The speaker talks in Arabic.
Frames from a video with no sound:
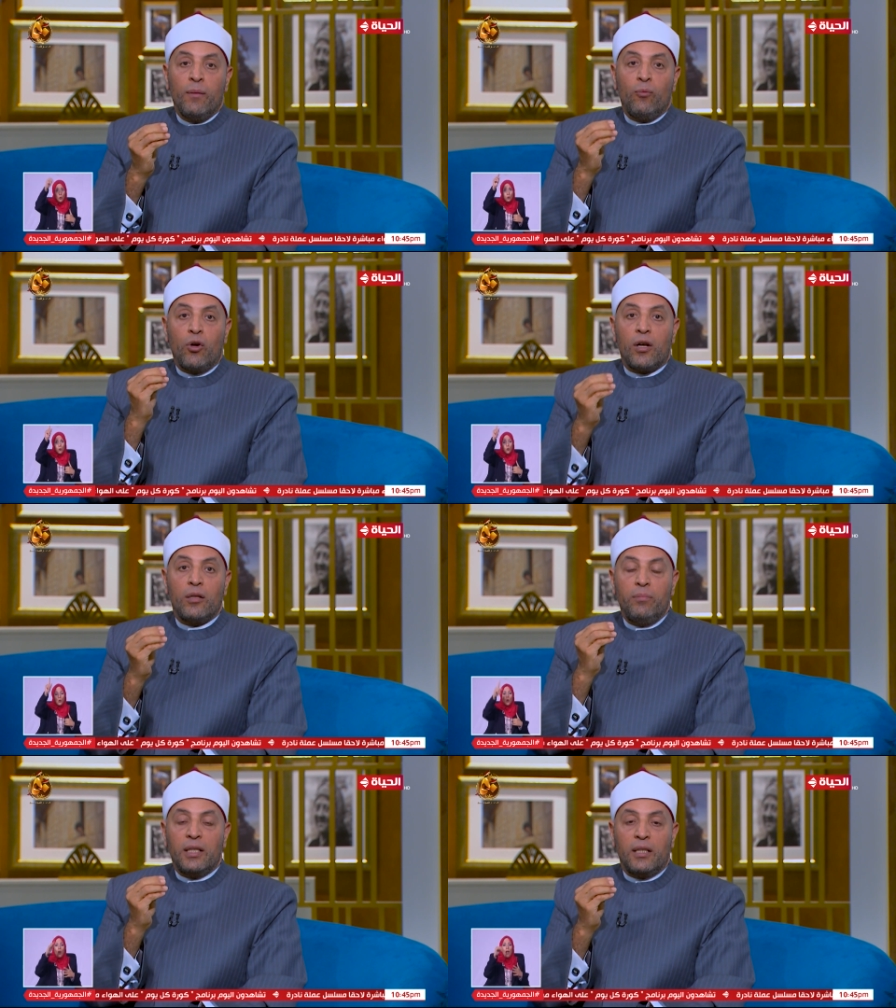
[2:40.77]

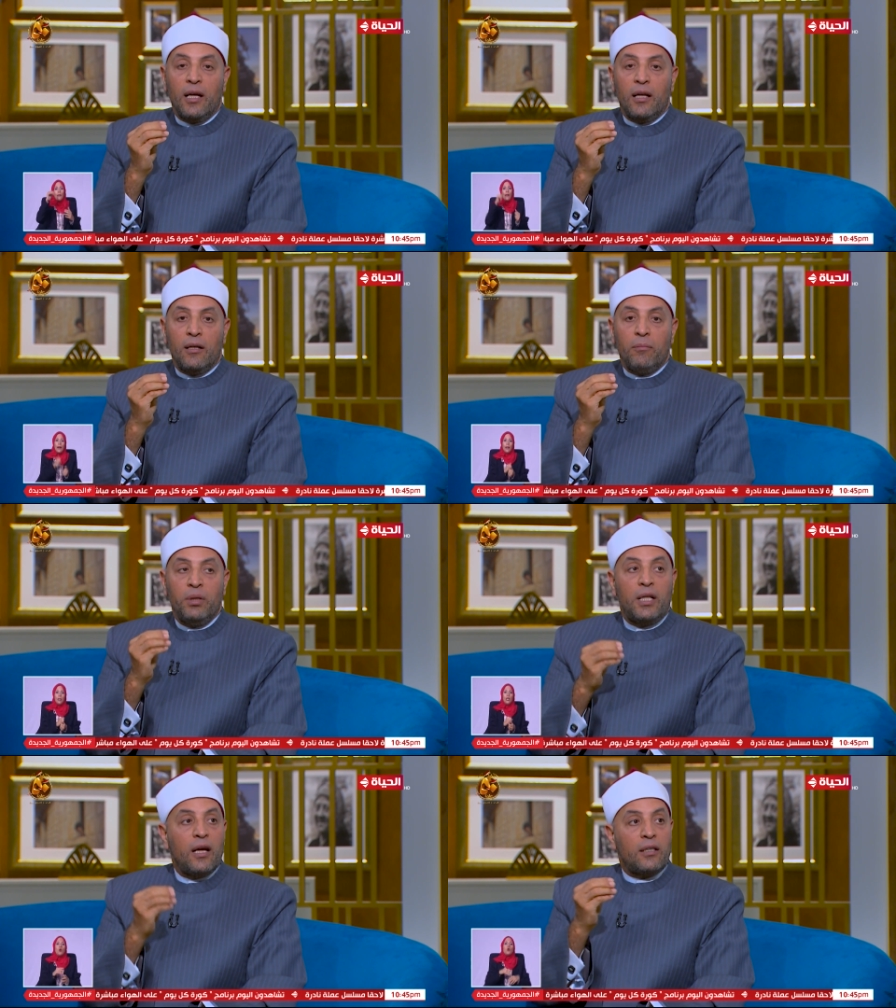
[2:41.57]
مجرد ما يتقال
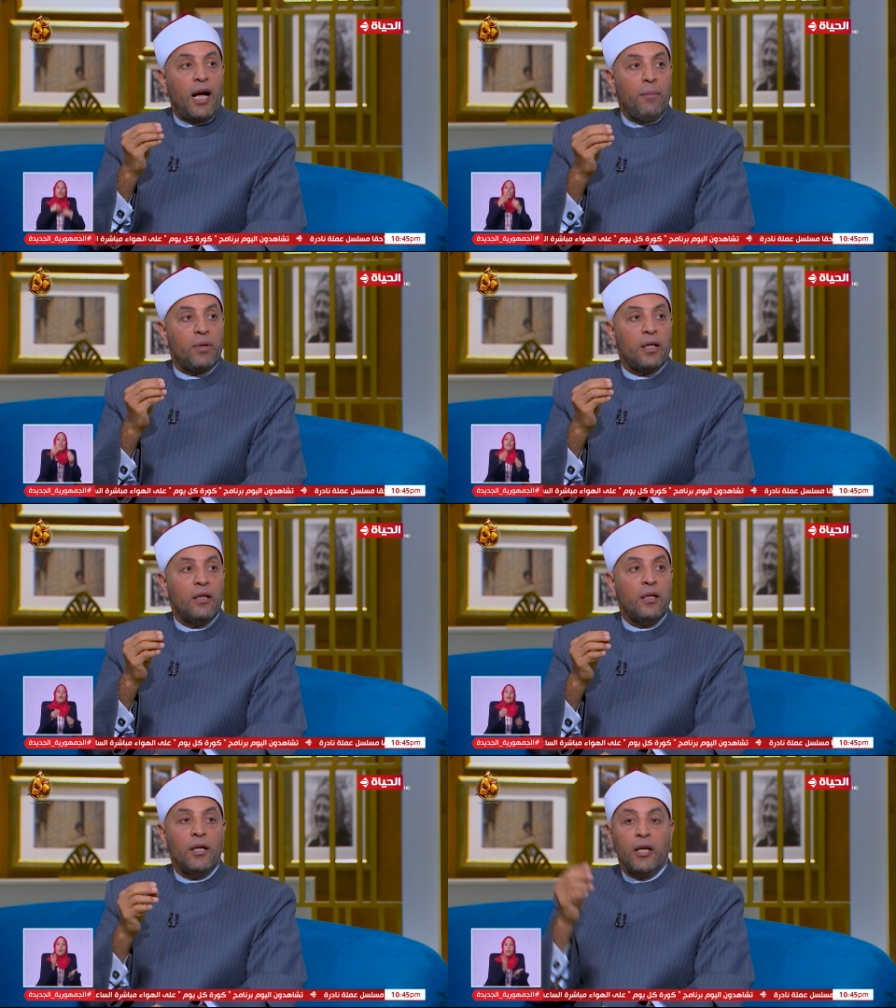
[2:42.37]
بدايه حمل
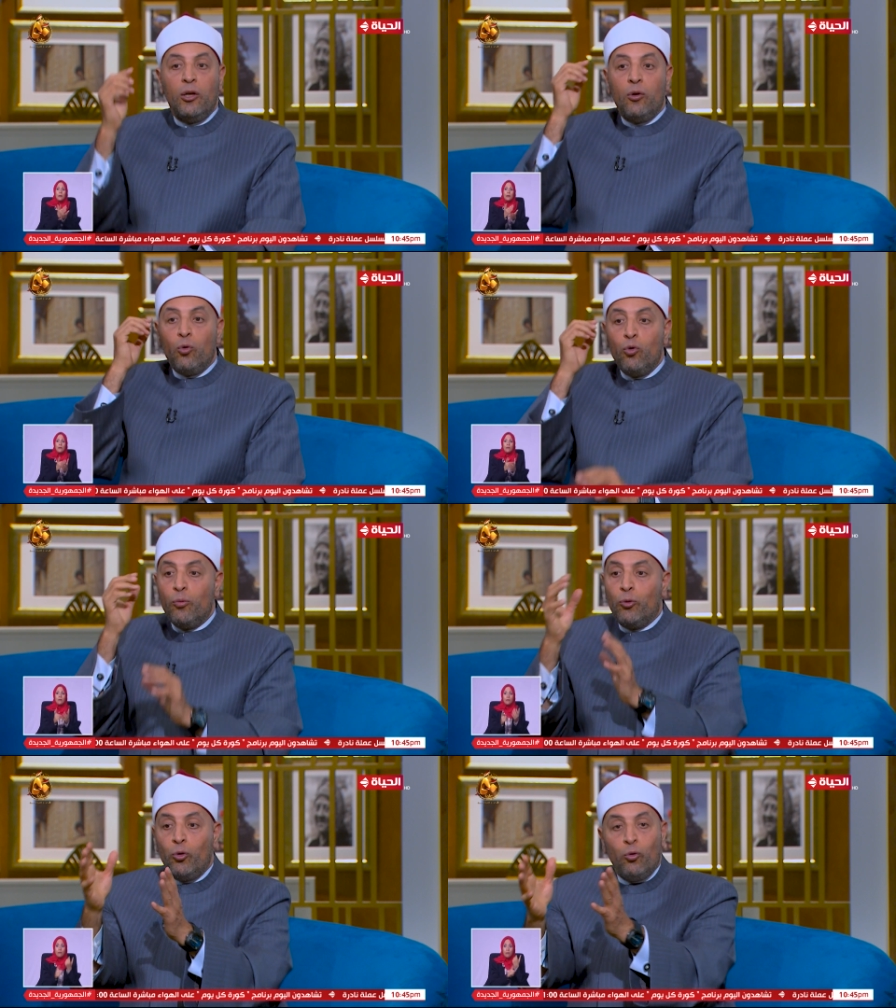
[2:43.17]

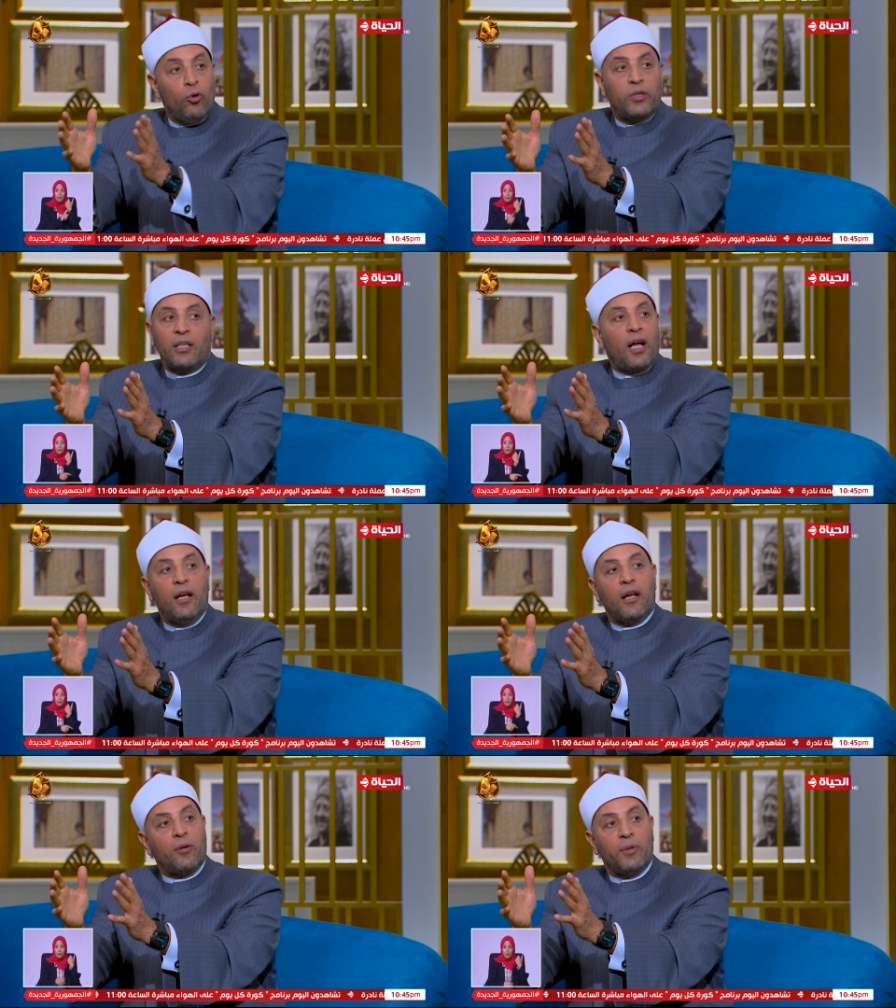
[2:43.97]
القلوب والعقول
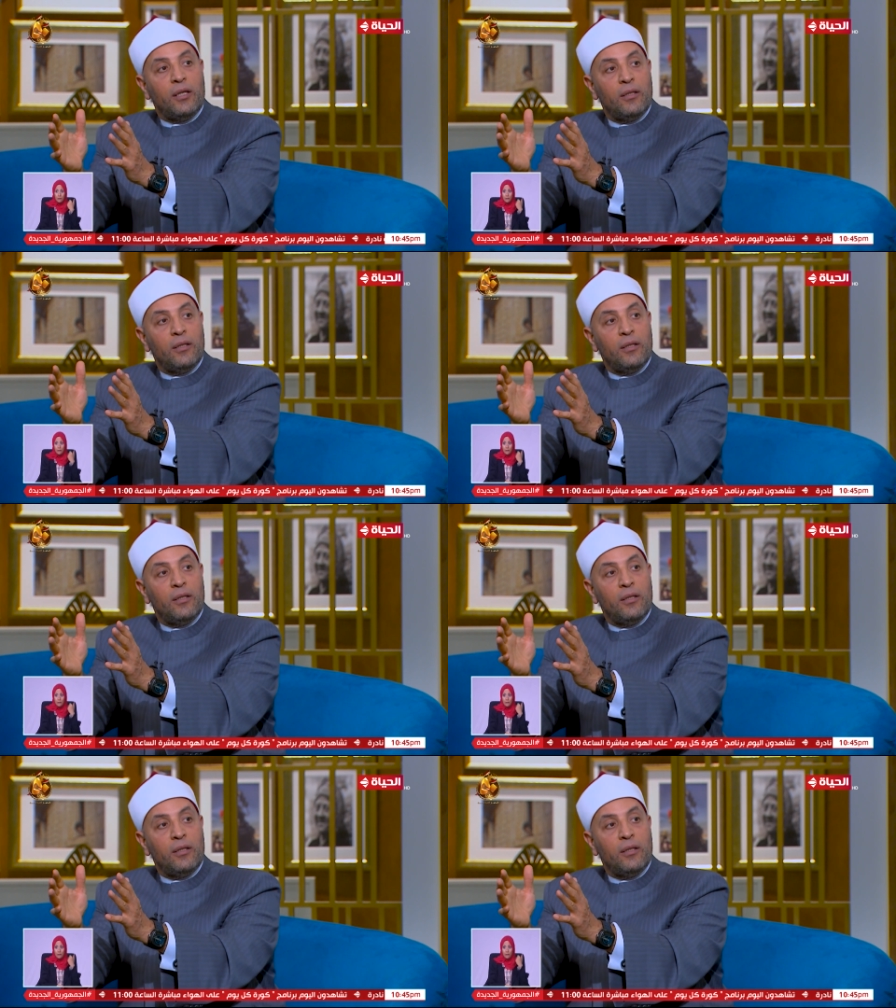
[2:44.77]
تتعلق به